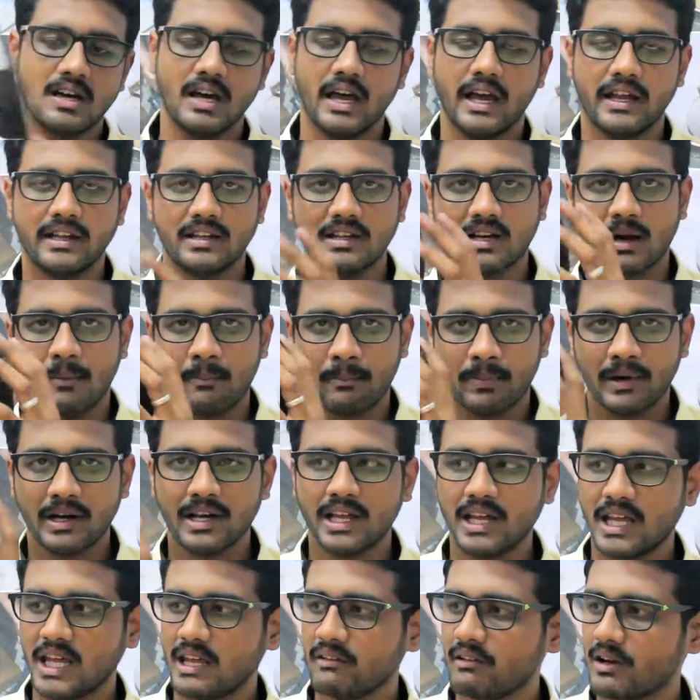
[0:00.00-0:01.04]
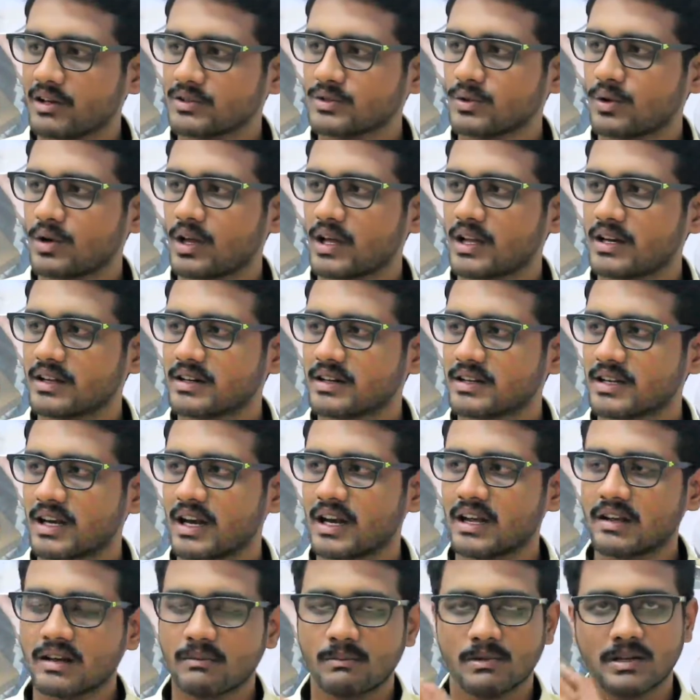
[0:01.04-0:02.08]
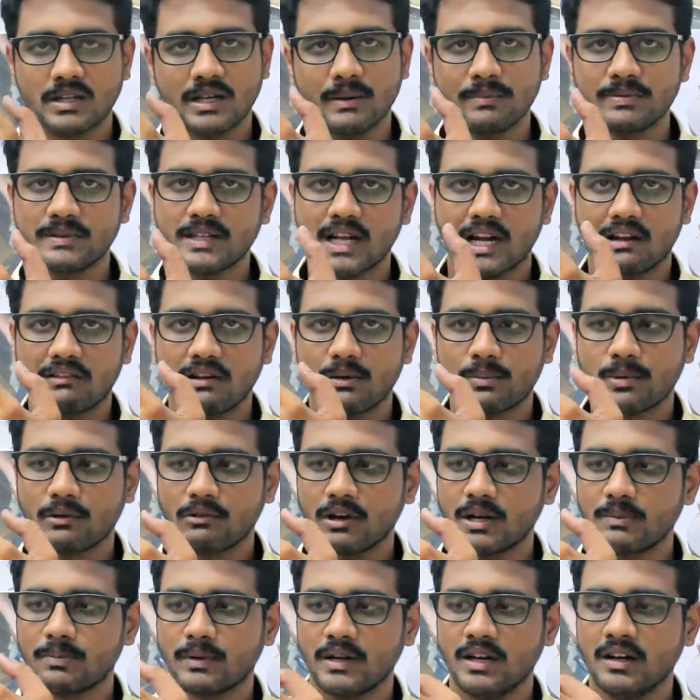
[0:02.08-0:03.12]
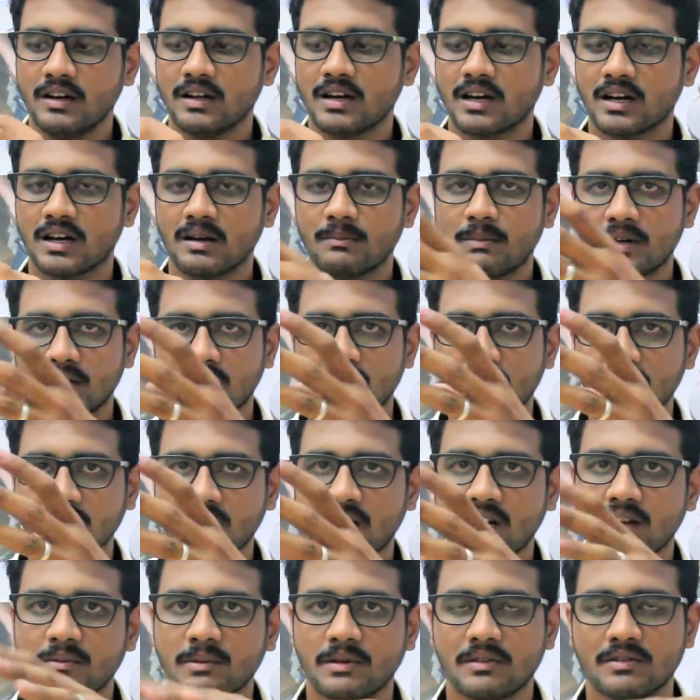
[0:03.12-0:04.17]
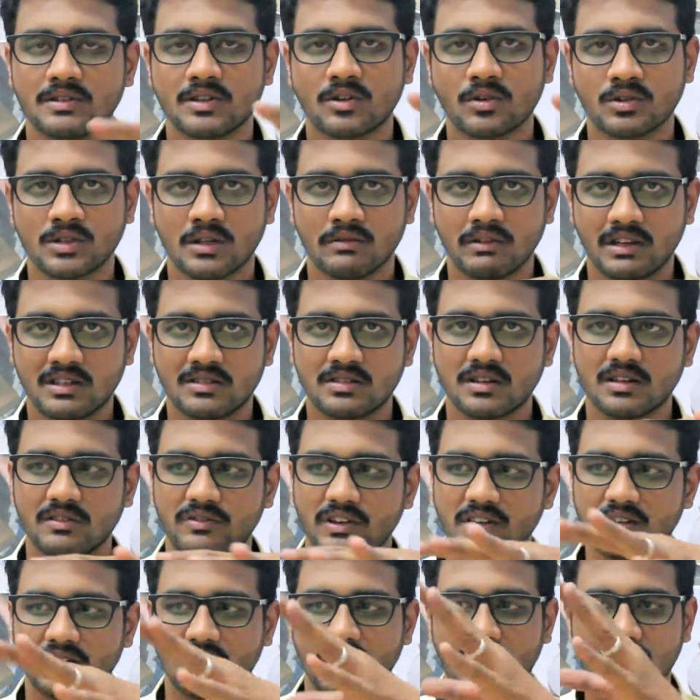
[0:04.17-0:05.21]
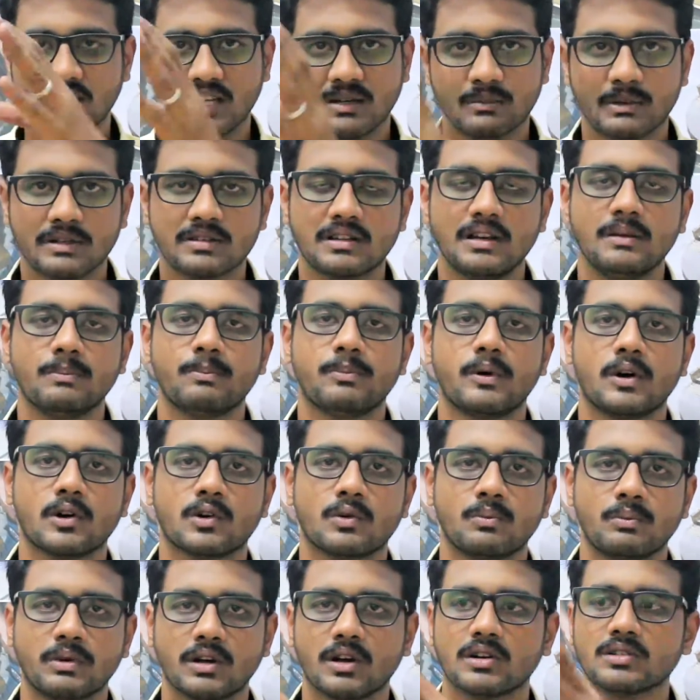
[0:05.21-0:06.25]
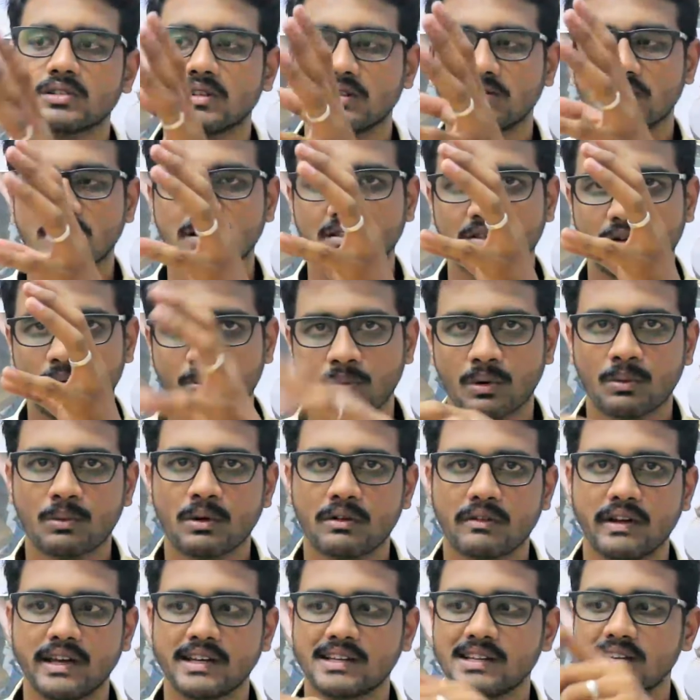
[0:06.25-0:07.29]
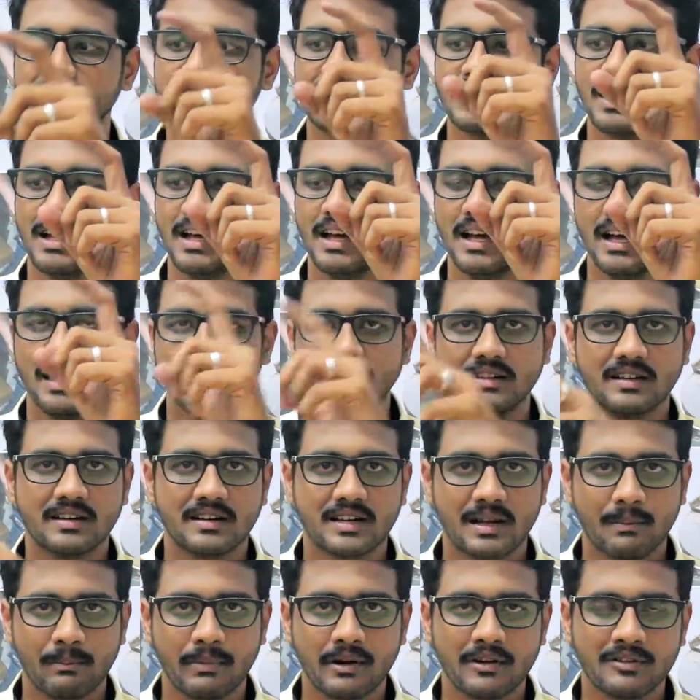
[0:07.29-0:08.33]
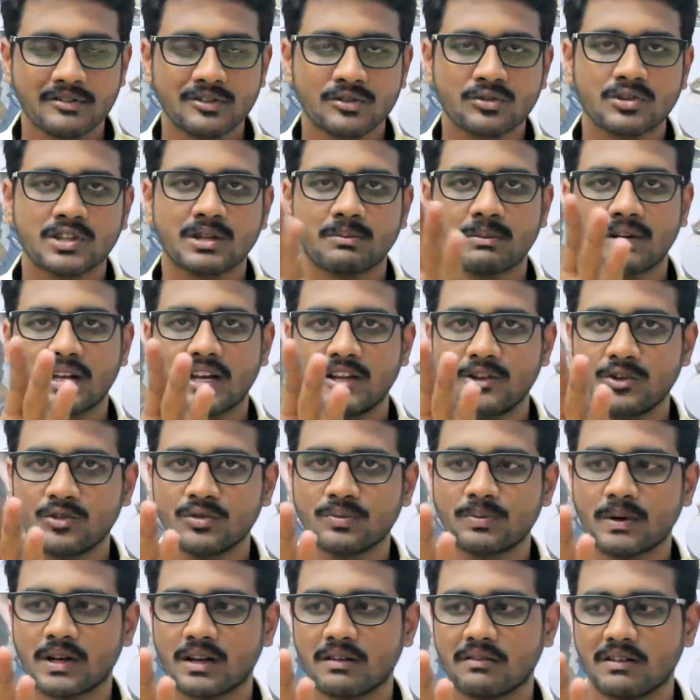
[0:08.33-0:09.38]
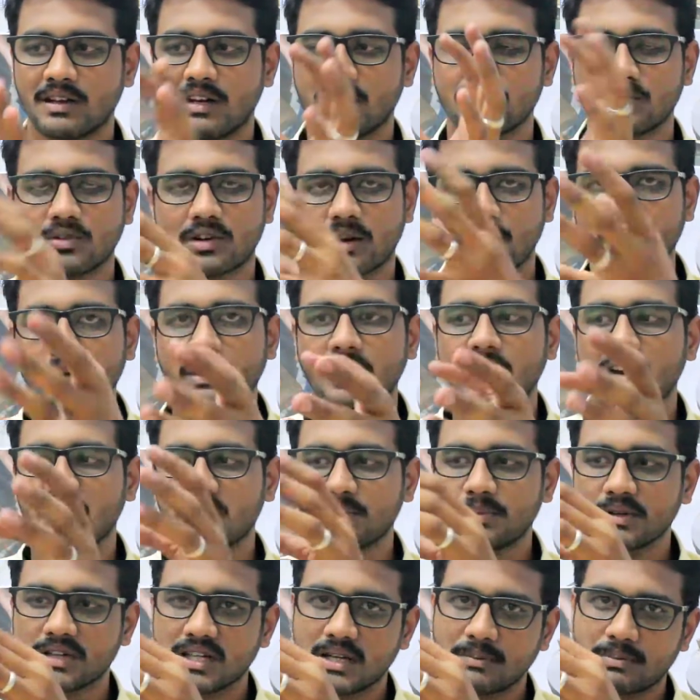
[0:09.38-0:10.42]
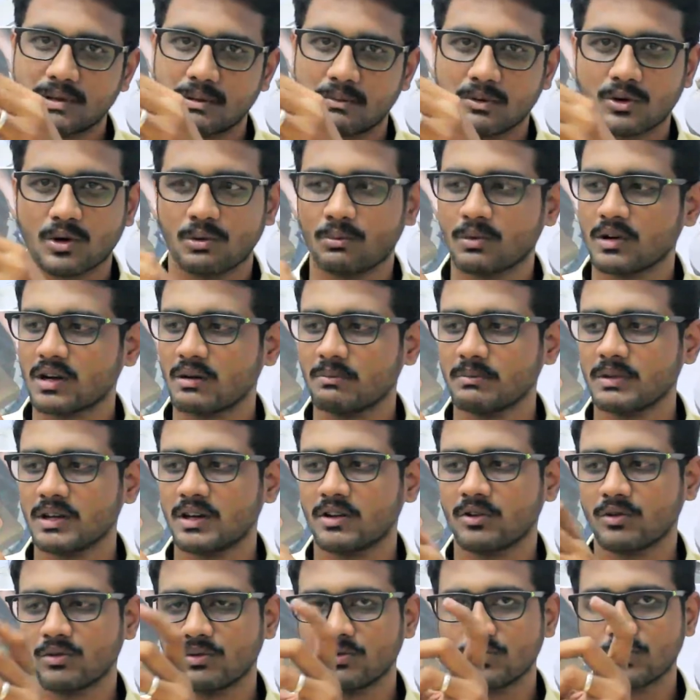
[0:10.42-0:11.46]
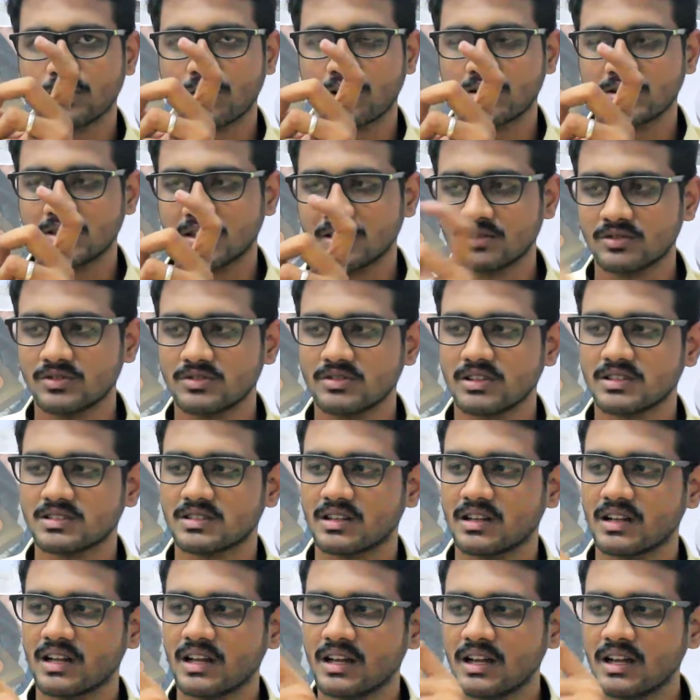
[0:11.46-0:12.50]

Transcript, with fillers: இது கம்ப்ளீட்டாக ஈவா சோலாக இருக்கிறனால நம்ம கிரிப்ஸ்னாலவே ப்ரொவைட் பண்ணியிருக்காங்க பட் இருந்தாலுமே வந்து கொஞ்சம் வெட் சர்ஃபேஸில் அதிகமாக ஸ்லிப் ஆகும் பிகாஸ் இது வந்து ரொம்ப ரொம்ப வெயிட்லெஸ் தென் ரப்பர் வந்து சுத்தமாக இல்லை யூஸ் பண்ணவே இல்லை ஸோ ரப்பர் இல்லாதப்ப கிரிப் நமக்கு ரொம்ப கம்மியாக இருக்கும் ஸோ அந்த சுச்சுவேஷனில்